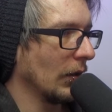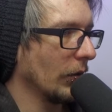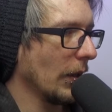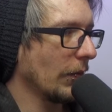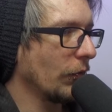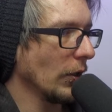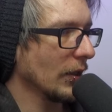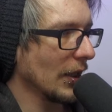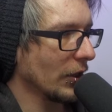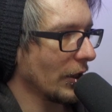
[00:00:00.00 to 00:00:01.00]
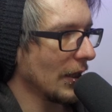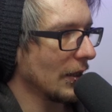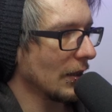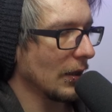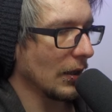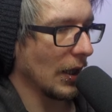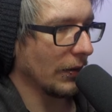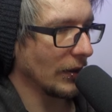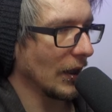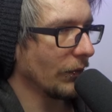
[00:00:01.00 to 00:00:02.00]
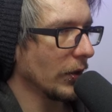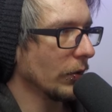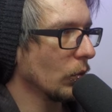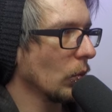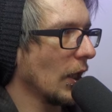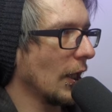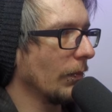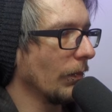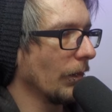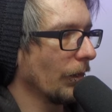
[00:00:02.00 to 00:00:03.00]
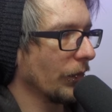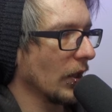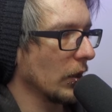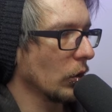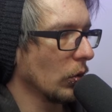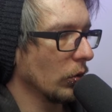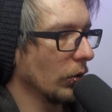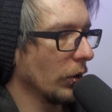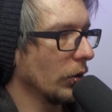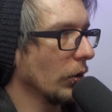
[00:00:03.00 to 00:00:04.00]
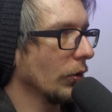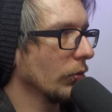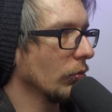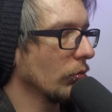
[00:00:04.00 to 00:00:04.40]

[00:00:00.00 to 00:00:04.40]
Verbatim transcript: Okay, aber Forstars scheint äh, ja sehr viele zu haben. Also eine ne,